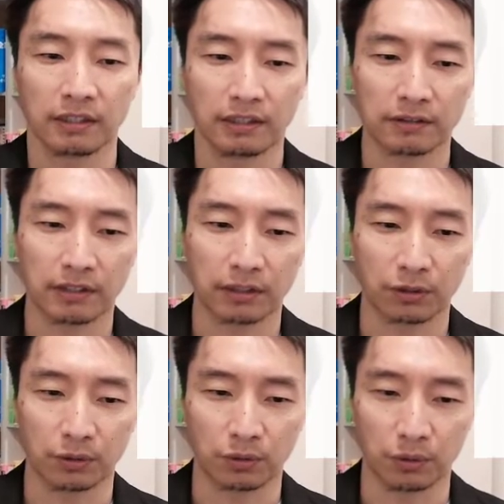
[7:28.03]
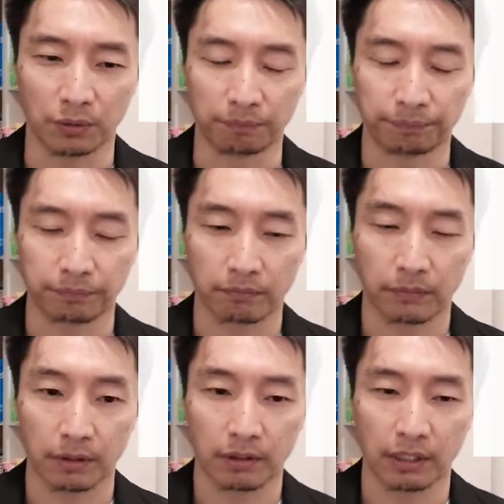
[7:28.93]
でなぜかというと、
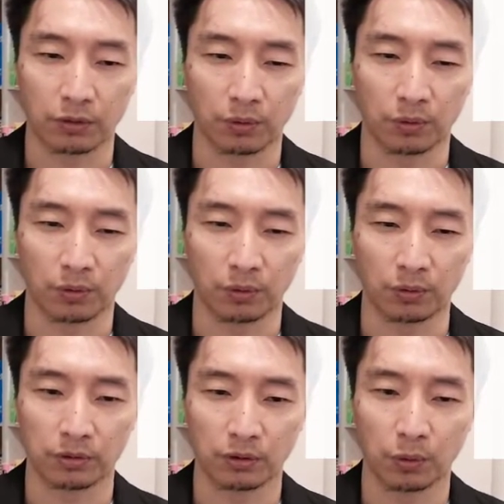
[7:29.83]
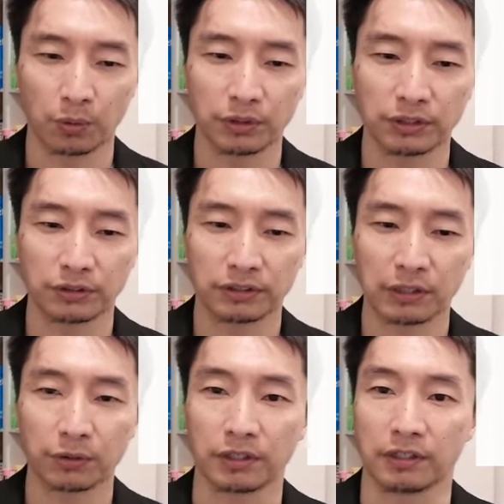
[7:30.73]
えっと、独立し
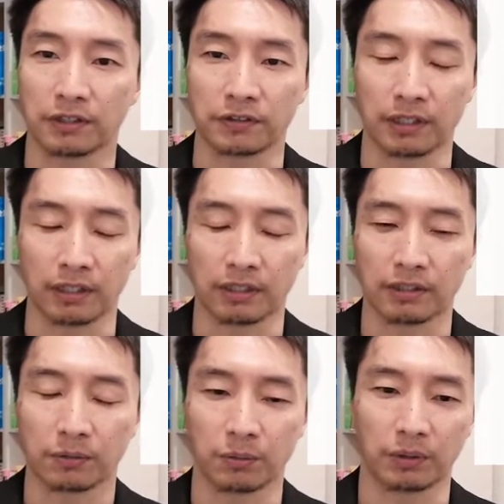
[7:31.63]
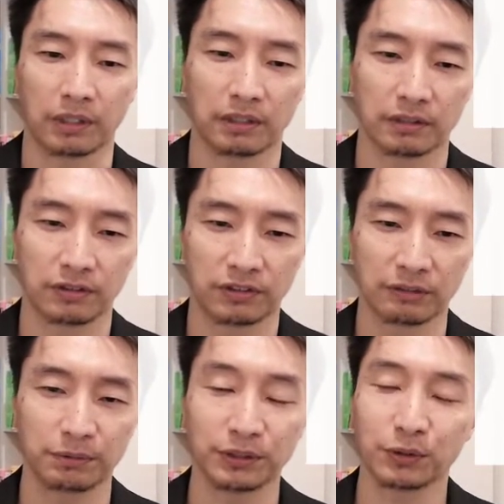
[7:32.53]
た時ってですね、
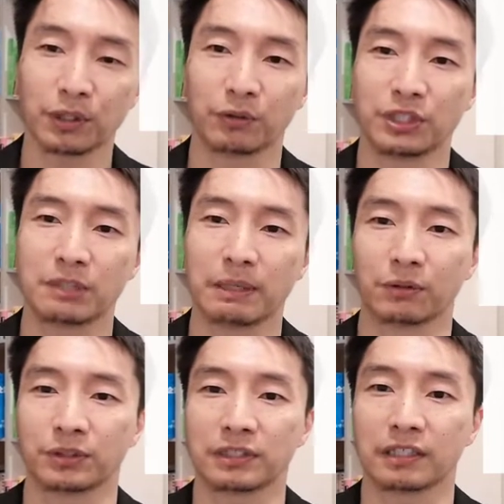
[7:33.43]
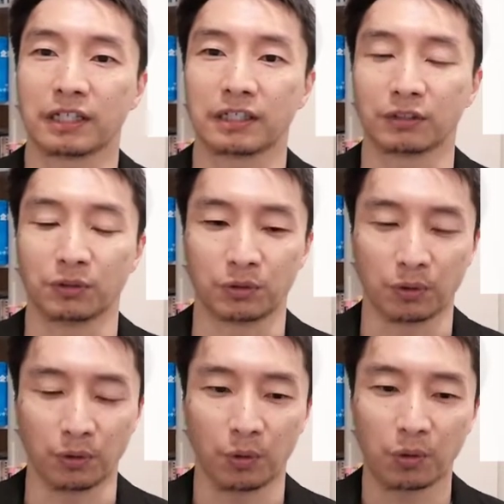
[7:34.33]
自分にとっての一番の資産は何かという
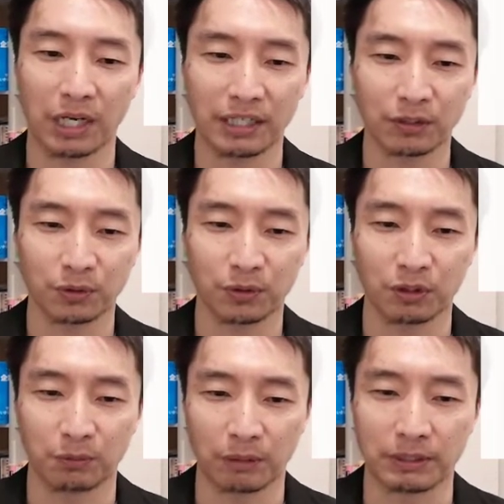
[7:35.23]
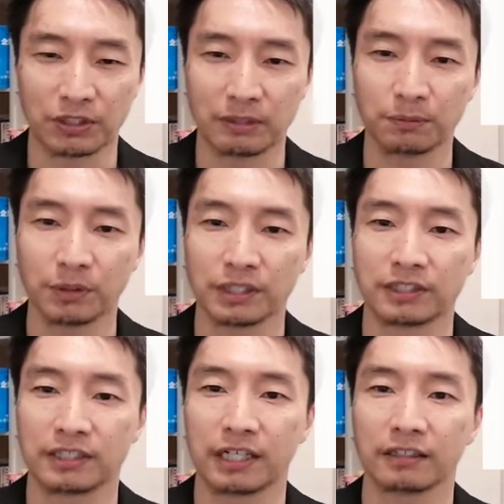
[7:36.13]
と、お金というよりもやっぱ自分の
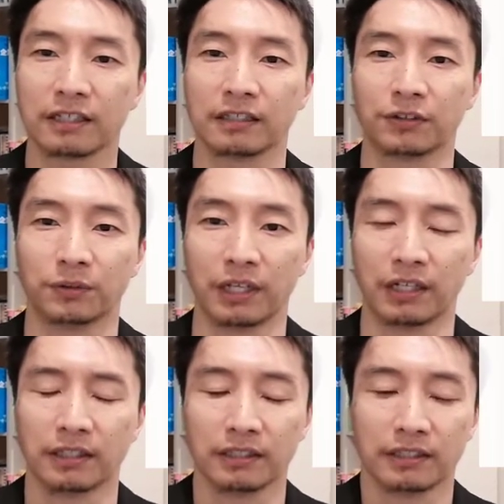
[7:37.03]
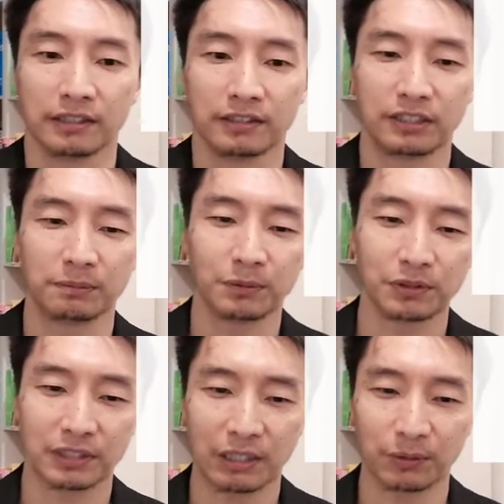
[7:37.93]
時間なんですよね。自分
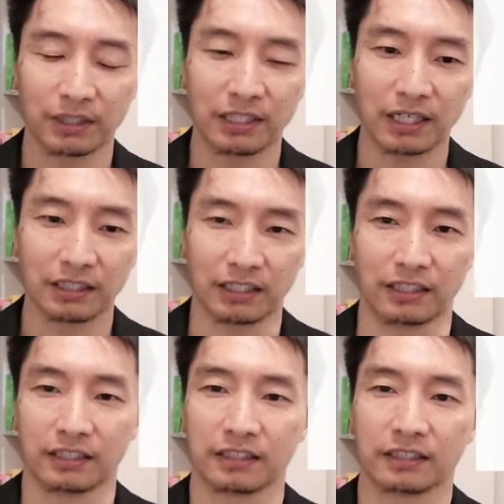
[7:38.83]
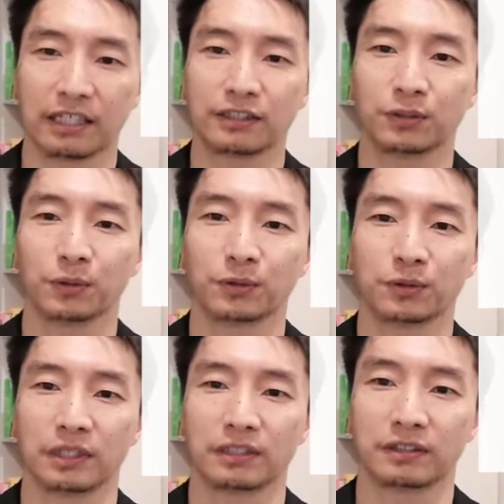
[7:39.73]
の時間をいかに活用
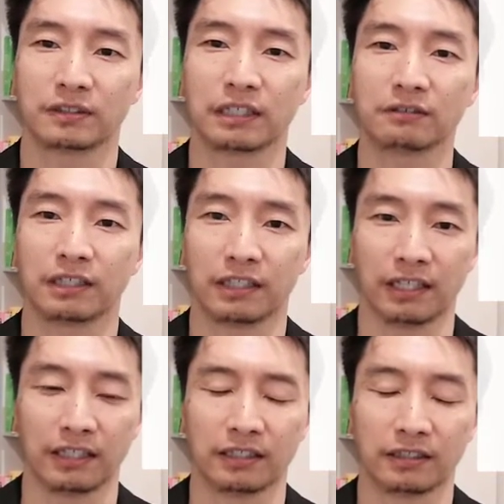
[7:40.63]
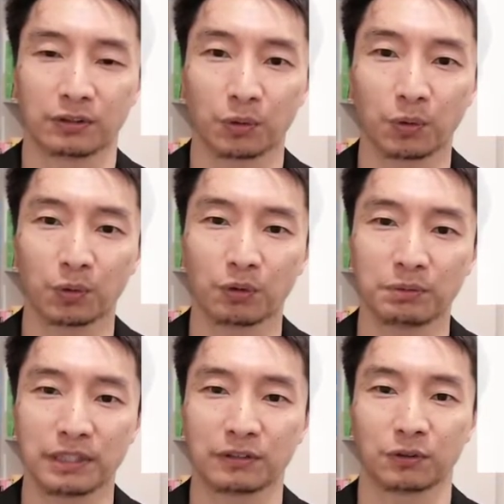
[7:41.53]
するか、使うかで、その後
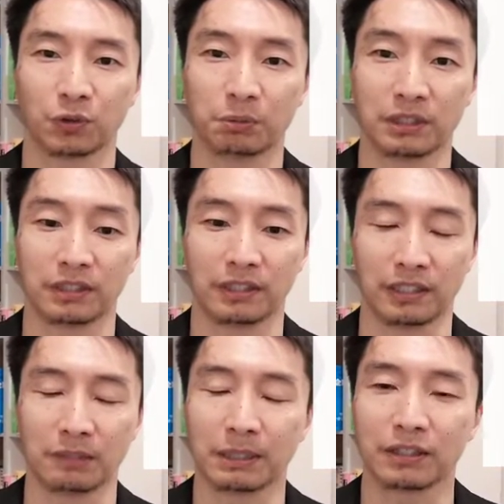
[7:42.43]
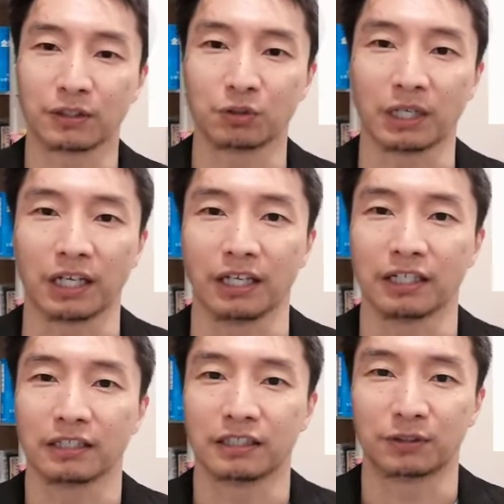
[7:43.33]
のビジネスの伸びって決まってくるわけ
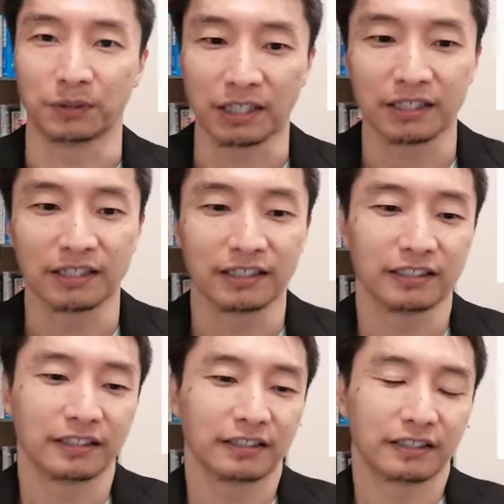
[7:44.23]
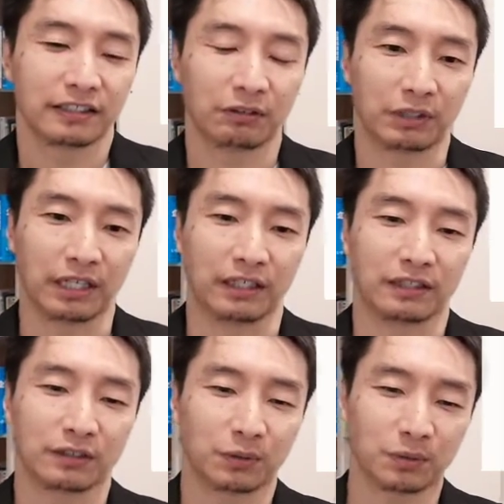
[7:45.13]
ですよね。なの
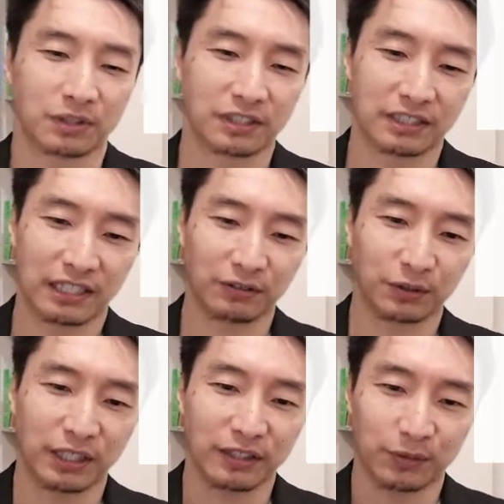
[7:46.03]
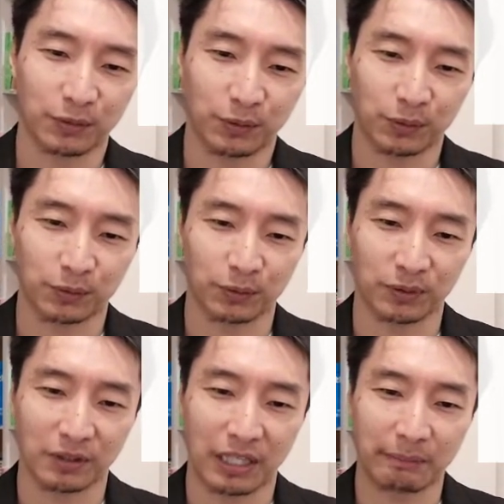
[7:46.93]
で、その時間をね、こ
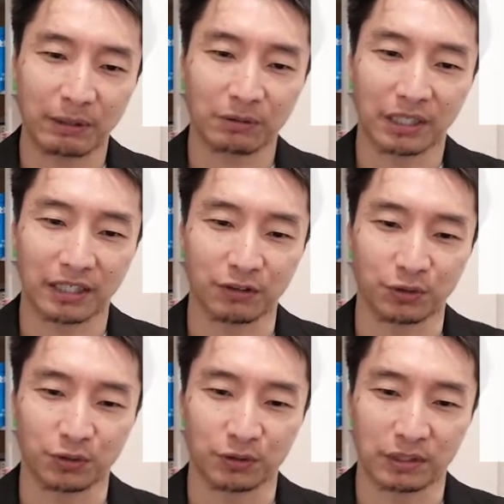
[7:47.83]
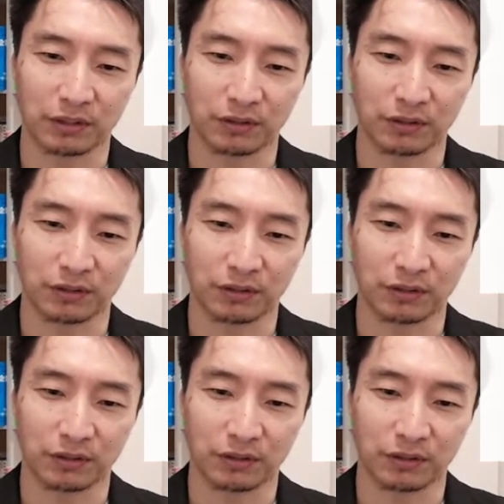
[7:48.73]
の手間をかける集